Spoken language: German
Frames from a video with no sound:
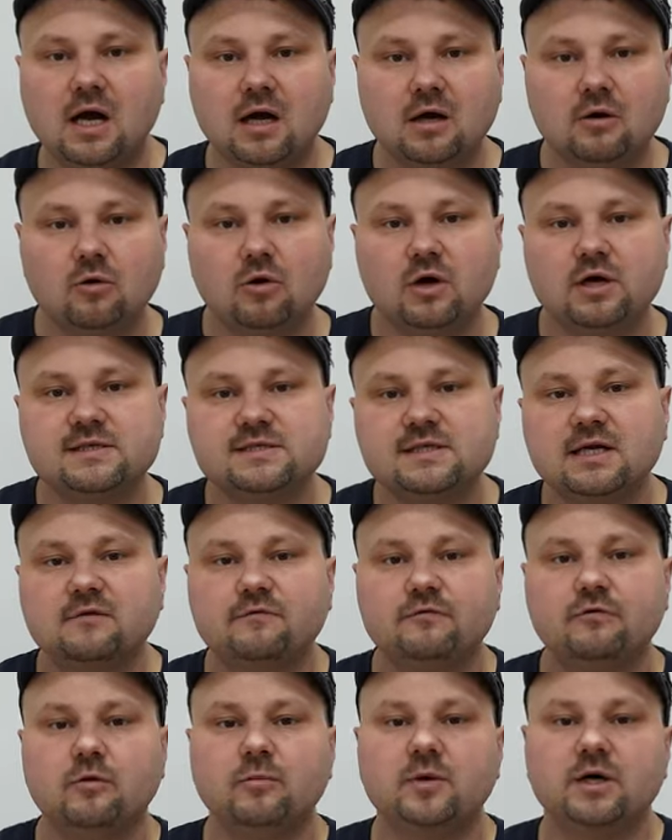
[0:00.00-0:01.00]
Arco ist eine
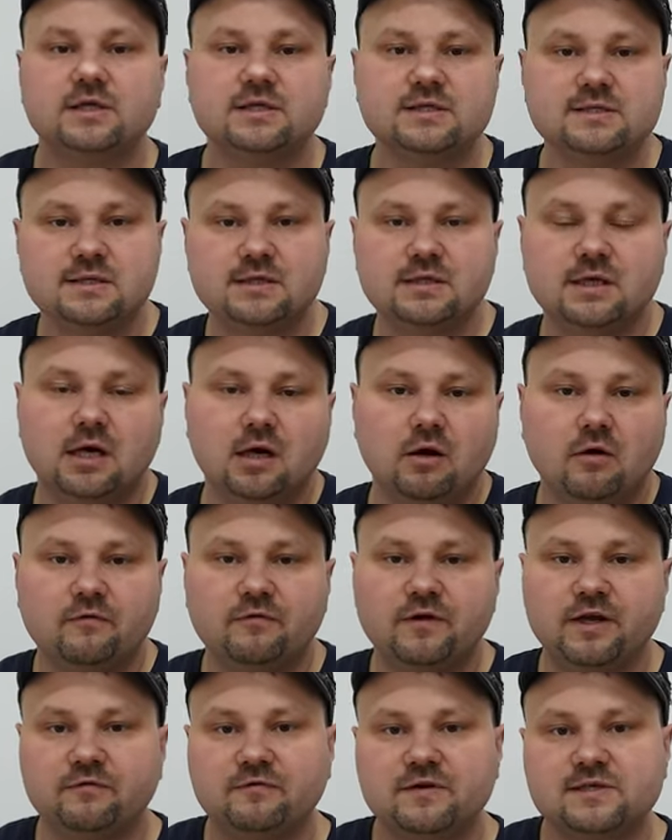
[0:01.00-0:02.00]
Firma, die sich
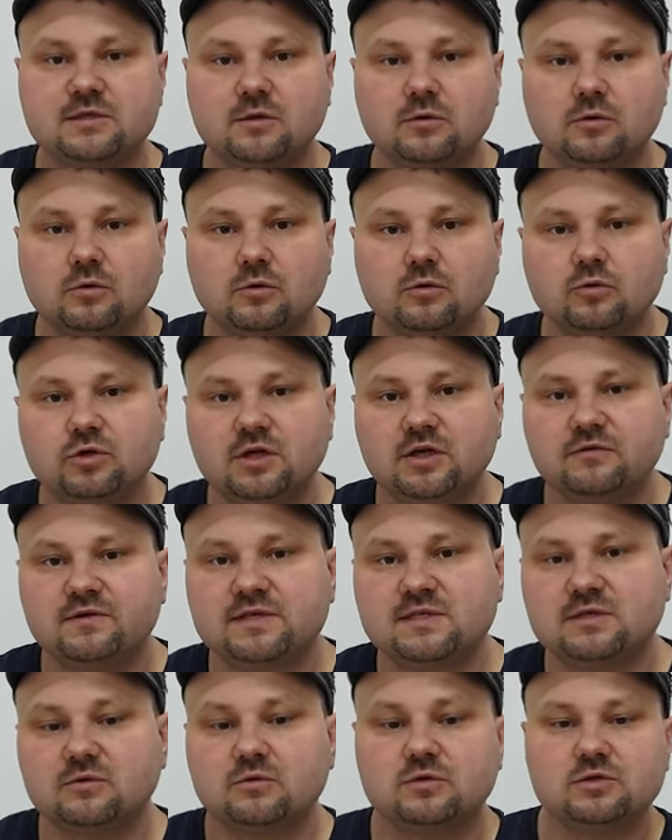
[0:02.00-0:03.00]
auf Entwässerungen und
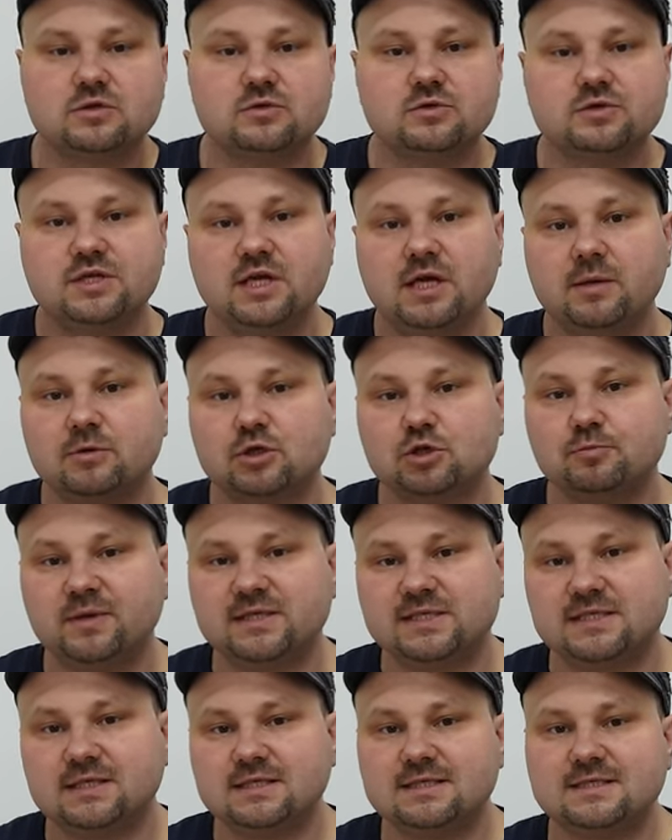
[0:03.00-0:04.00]
Entwässerungssysteme
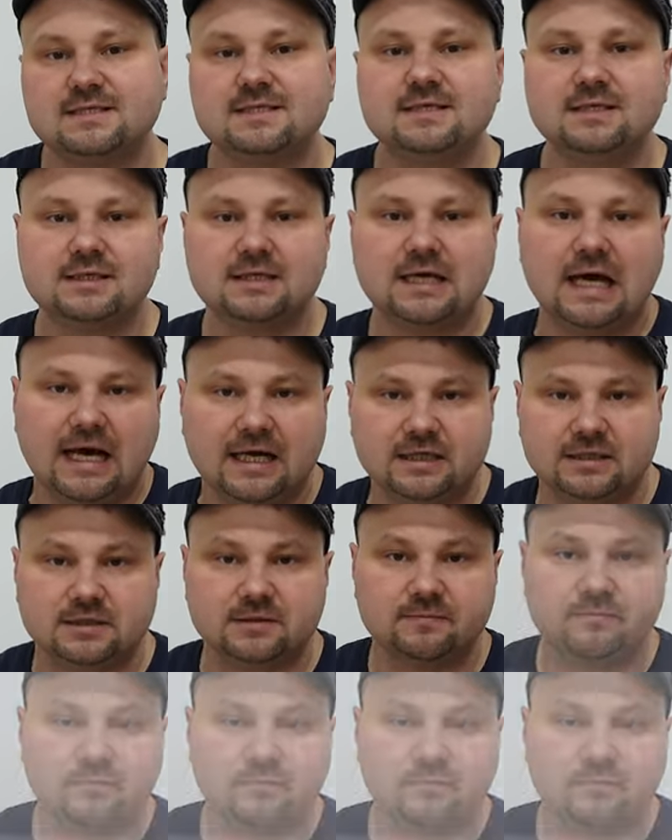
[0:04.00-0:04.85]
spezialisiert hat.